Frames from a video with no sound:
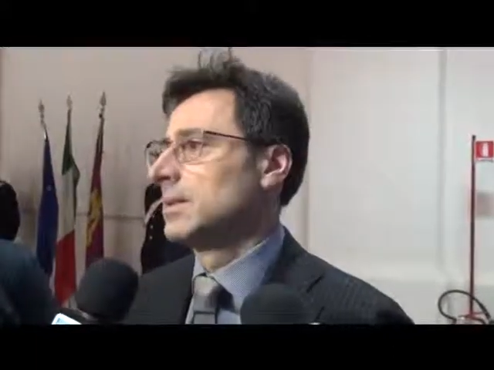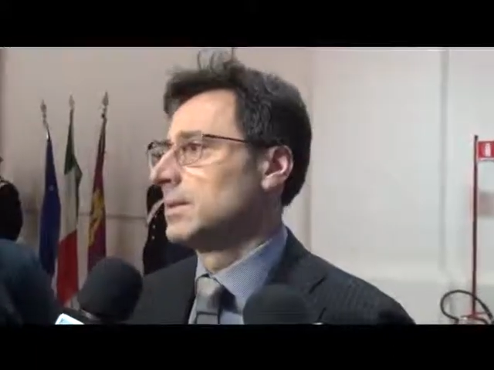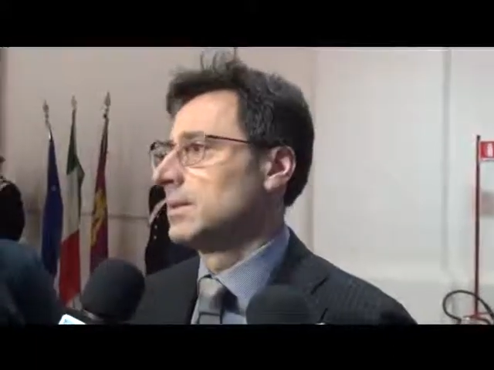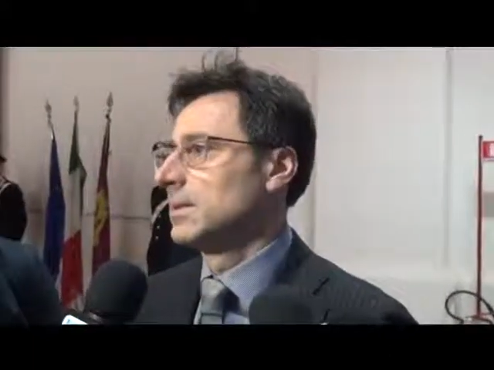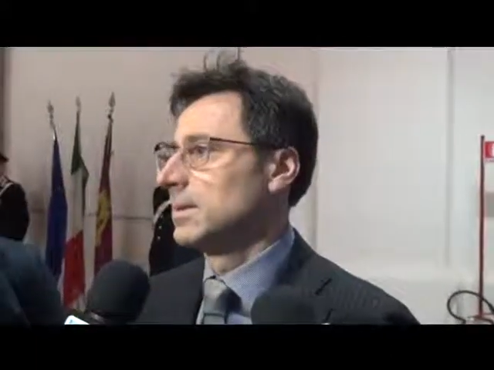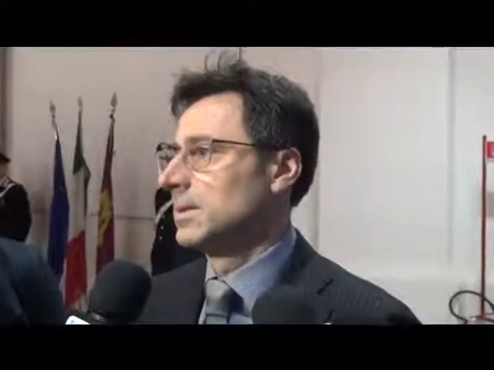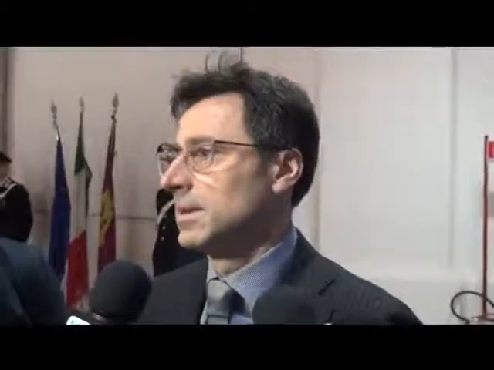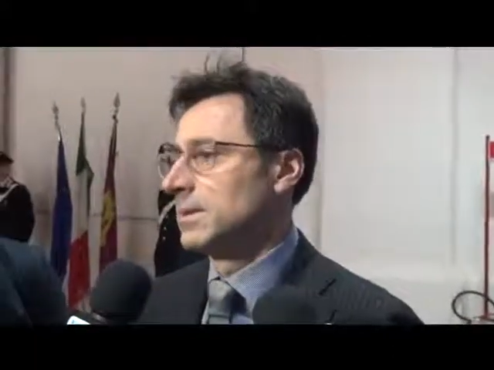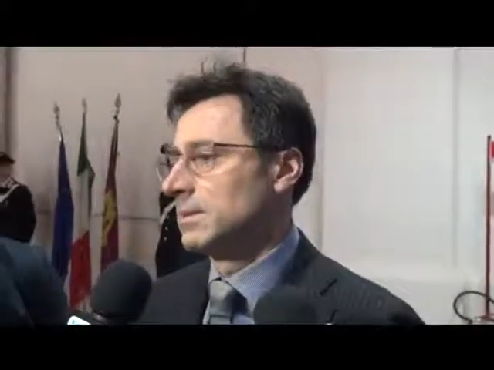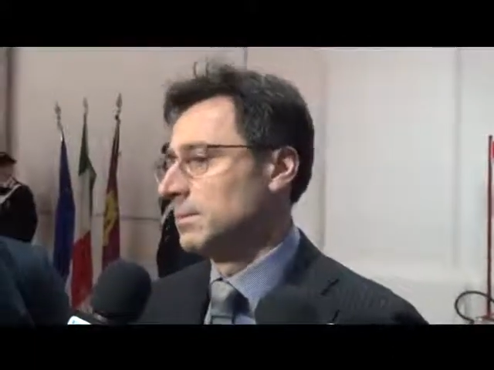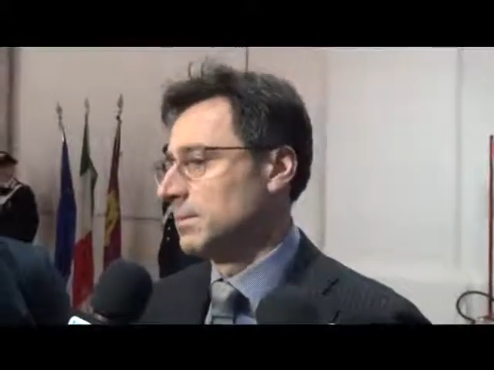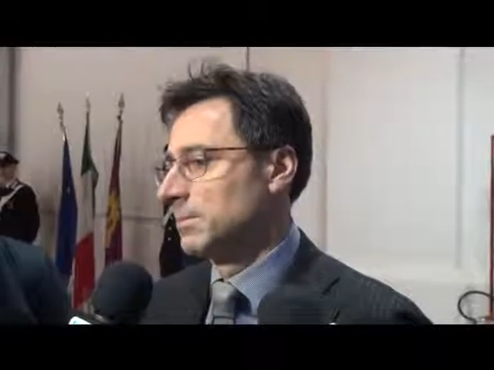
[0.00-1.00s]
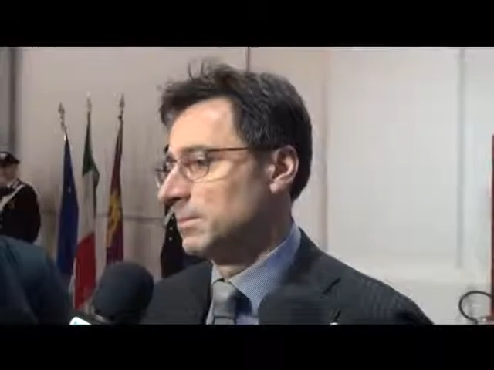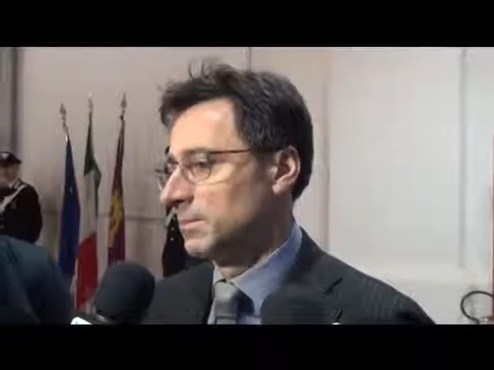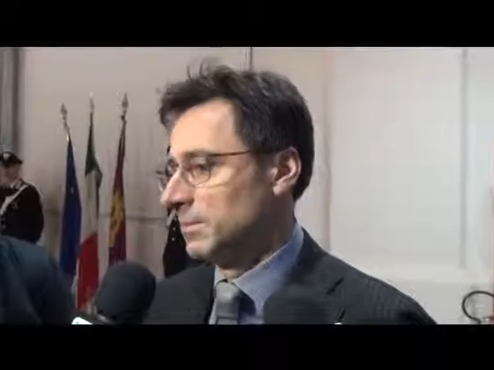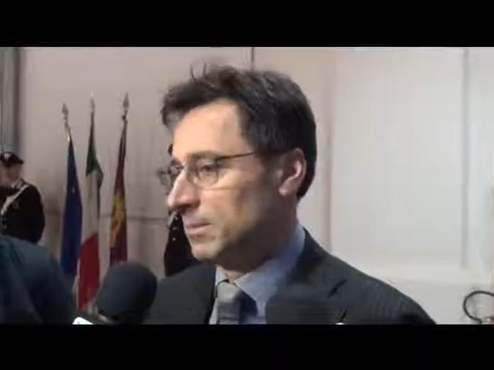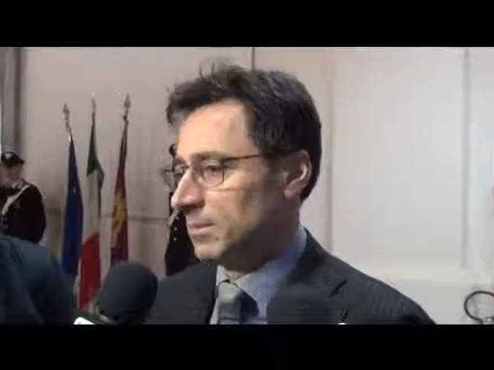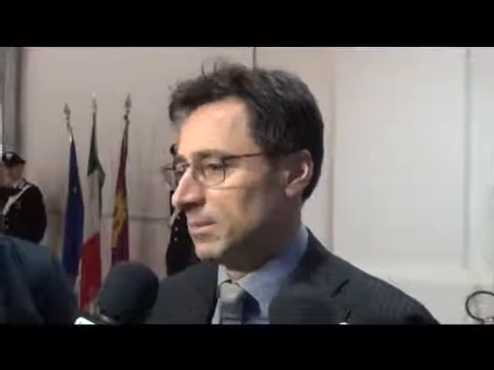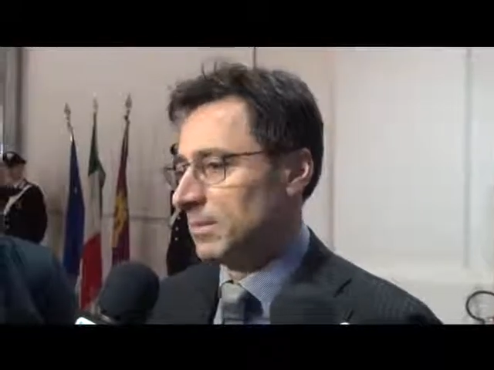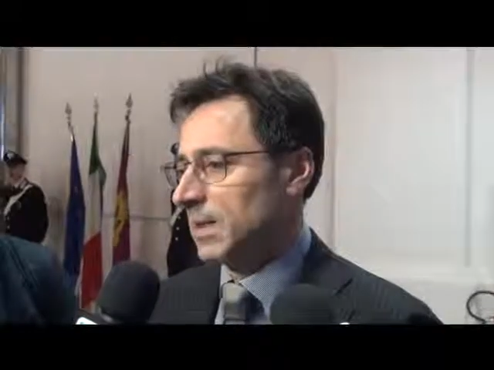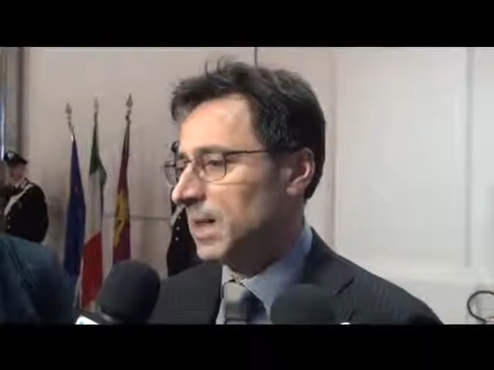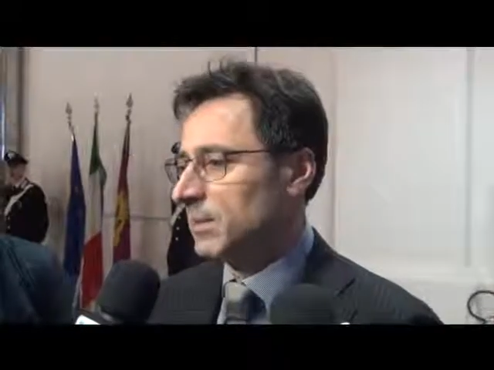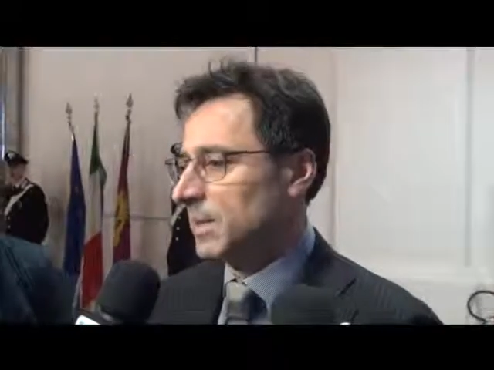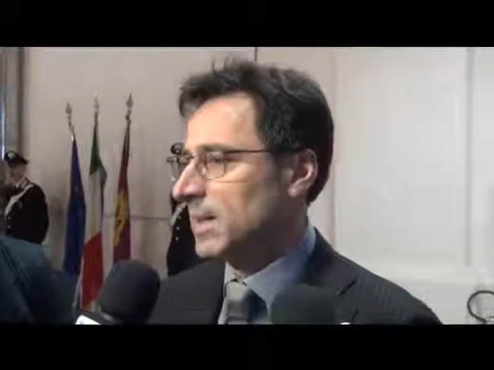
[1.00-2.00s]
ehm,
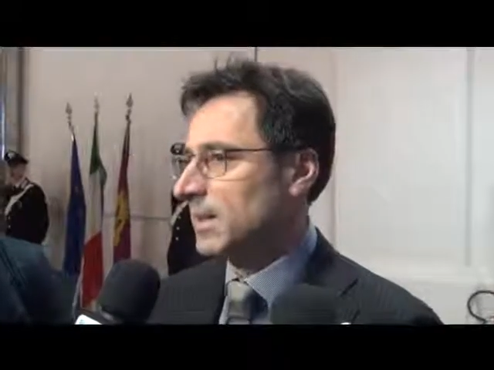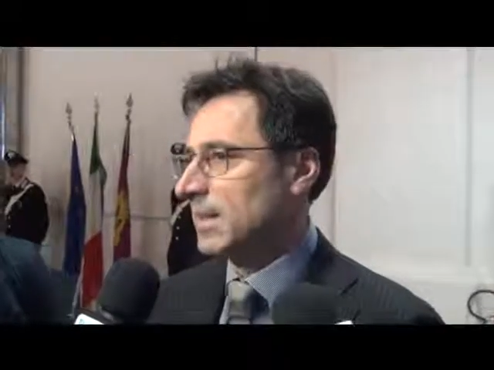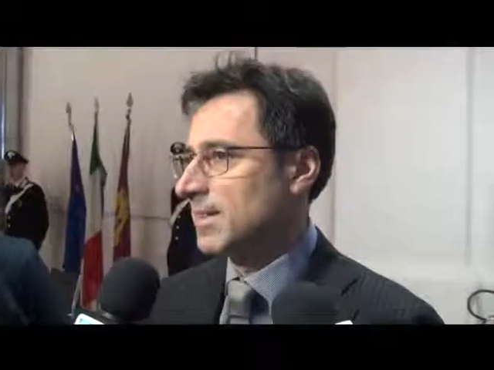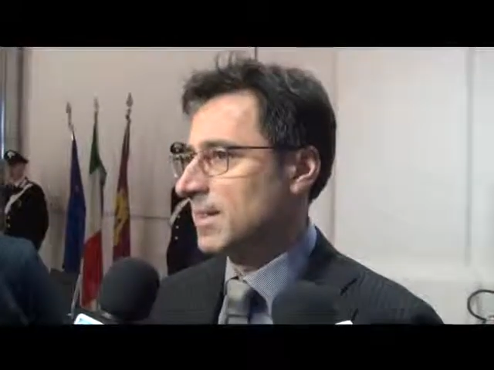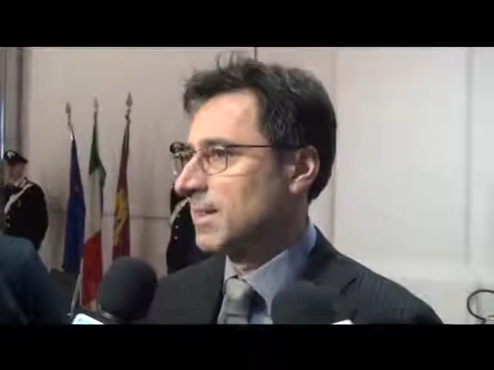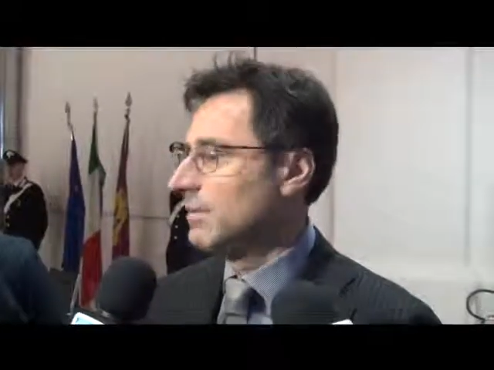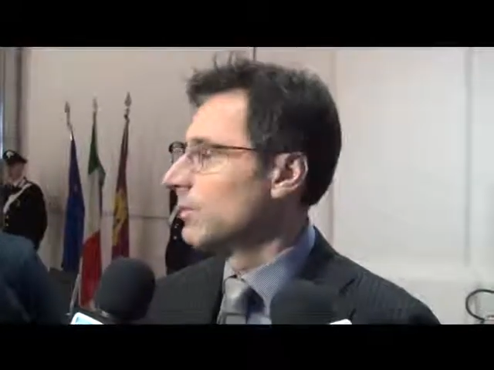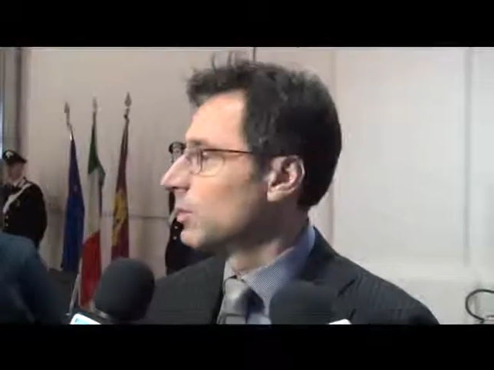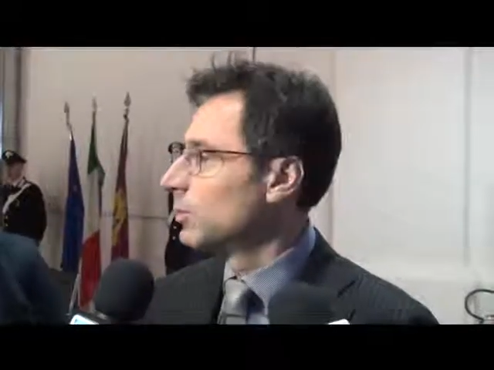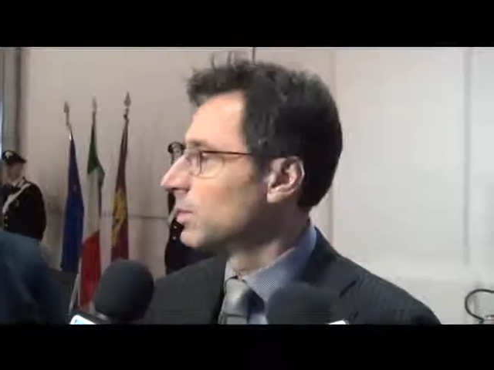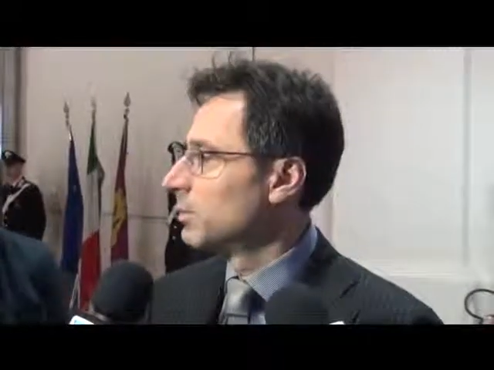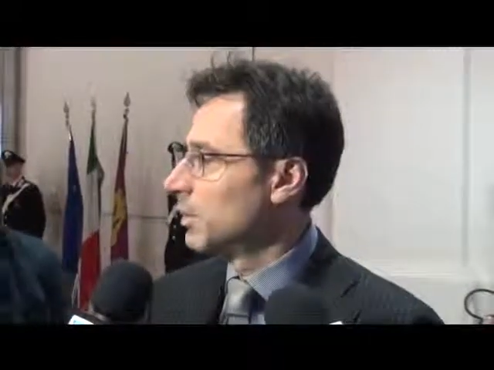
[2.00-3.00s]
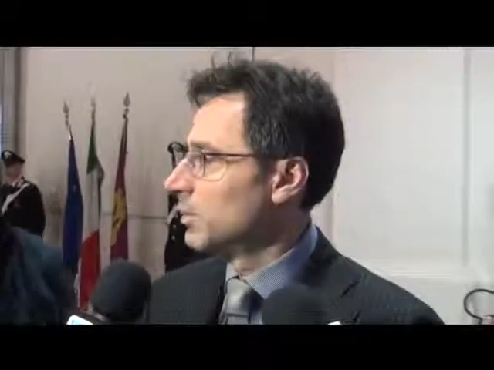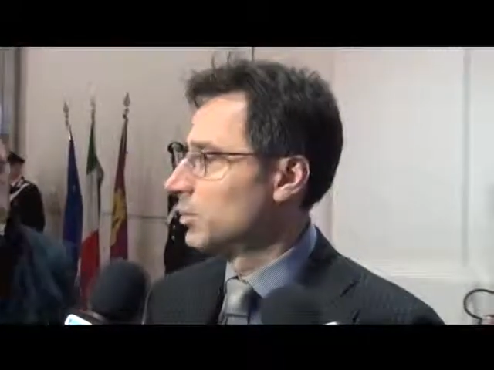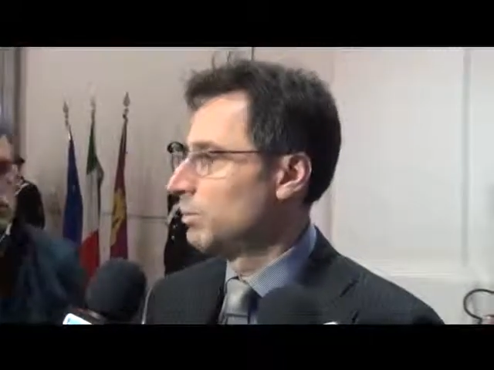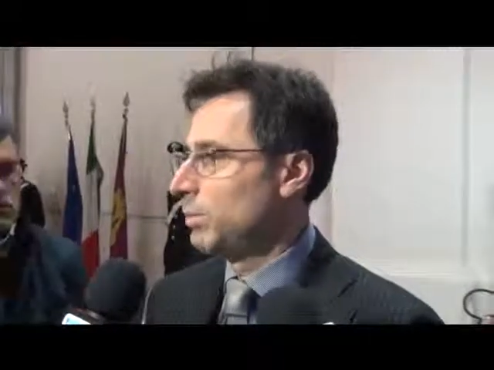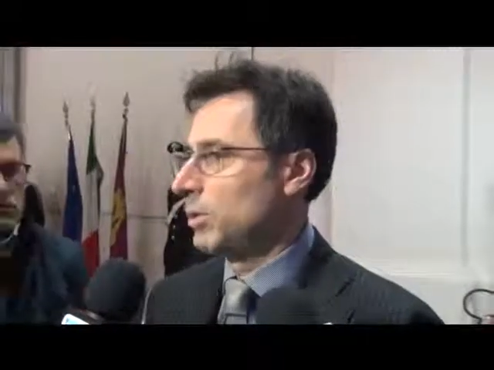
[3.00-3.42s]
nell'immediatezza rinvenuti proprio sul